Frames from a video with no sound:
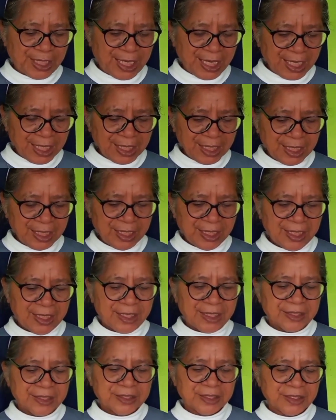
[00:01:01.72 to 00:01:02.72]
yang telah
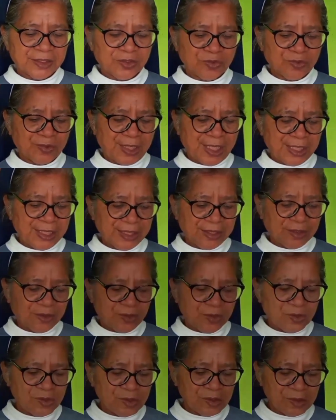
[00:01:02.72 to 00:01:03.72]
diberikan bantuan
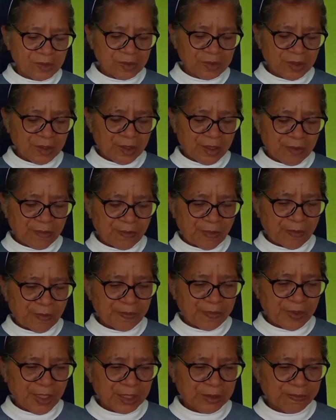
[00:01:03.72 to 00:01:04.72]
dari Kemendikbud
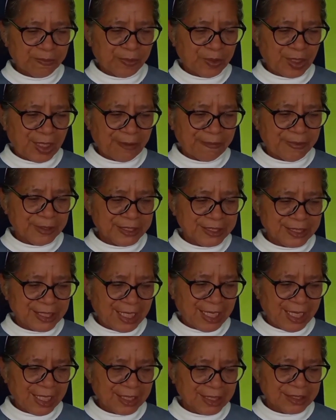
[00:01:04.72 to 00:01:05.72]
atau karena
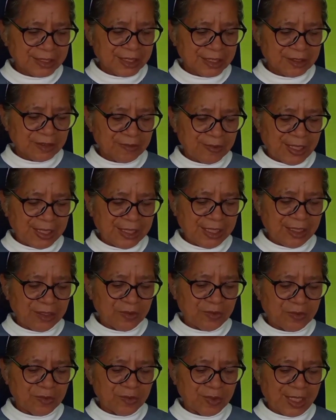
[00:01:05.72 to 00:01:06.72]
SMK Kusuma Atambua
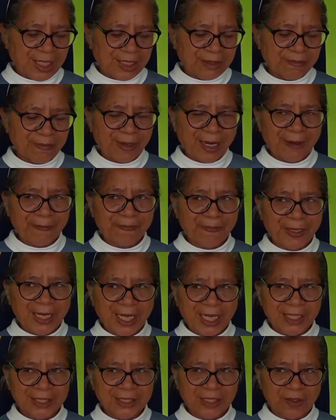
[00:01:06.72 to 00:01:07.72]
mendapatkan
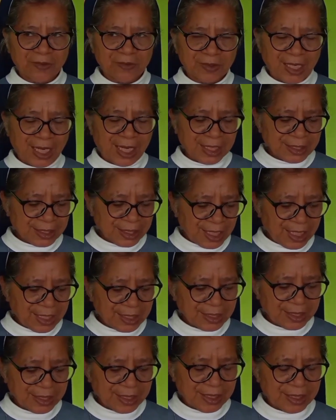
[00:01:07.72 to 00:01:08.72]
bantuan Central of
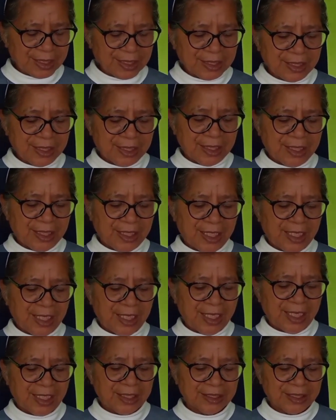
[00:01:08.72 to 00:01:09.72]
Excellence
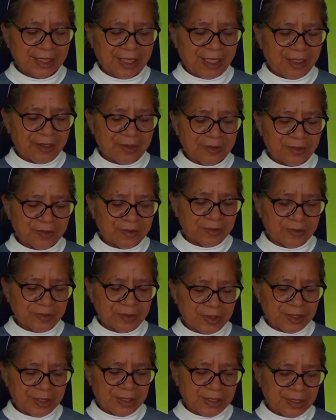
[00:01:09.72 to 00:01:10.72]
atau sebagai pusat
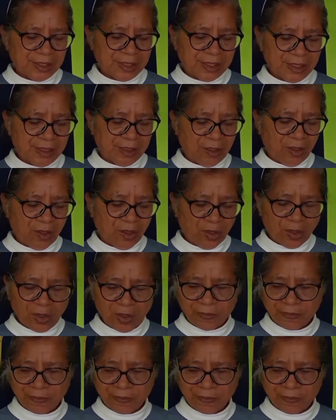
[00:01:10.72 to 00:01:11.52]
keunggulan SMK.